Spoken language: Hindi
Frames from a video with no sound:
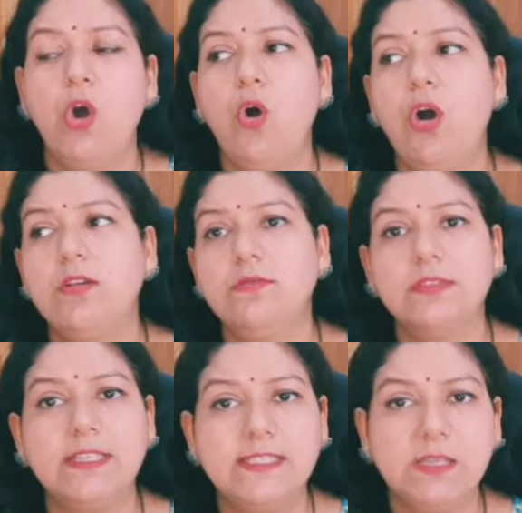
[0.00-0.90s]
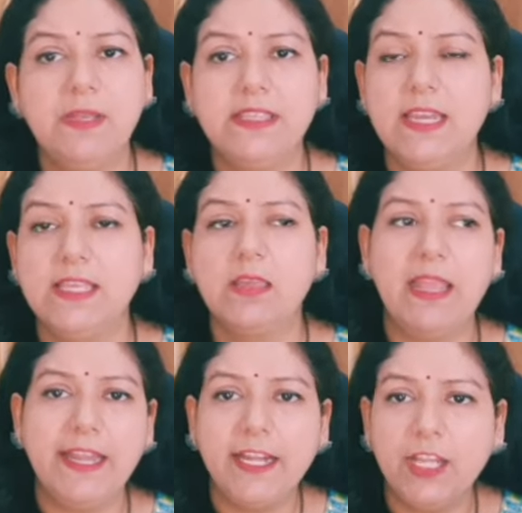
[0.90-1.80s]
और किसी भी तरीके का ना
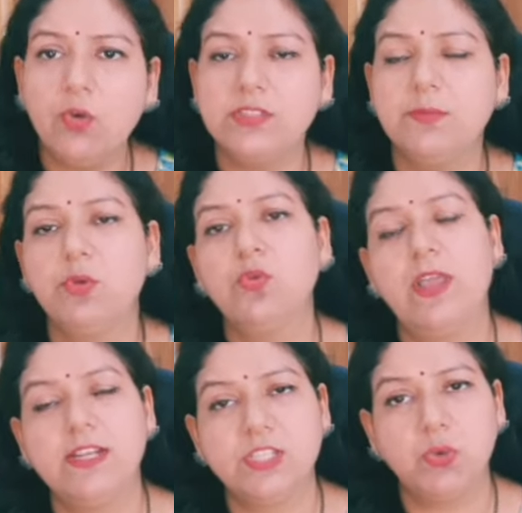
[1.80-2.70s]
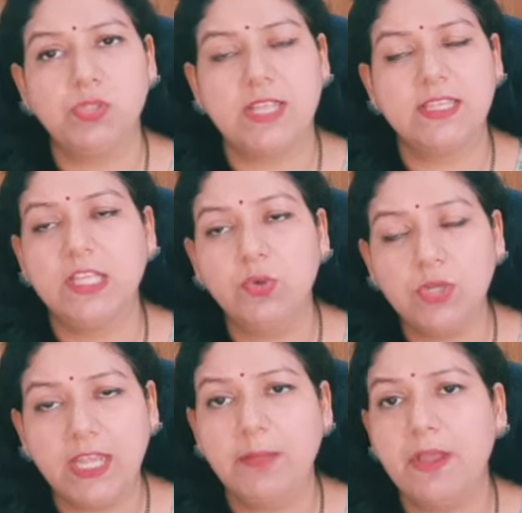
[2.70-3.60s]
इंडिको से भी उनको एलर्जी हो जाती है तो
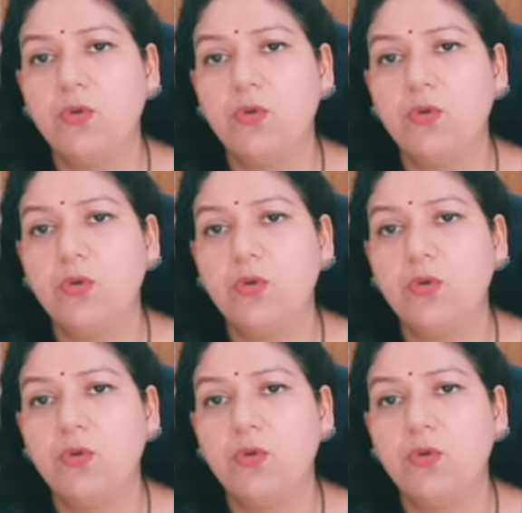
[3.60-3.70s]
उनके लिए मैं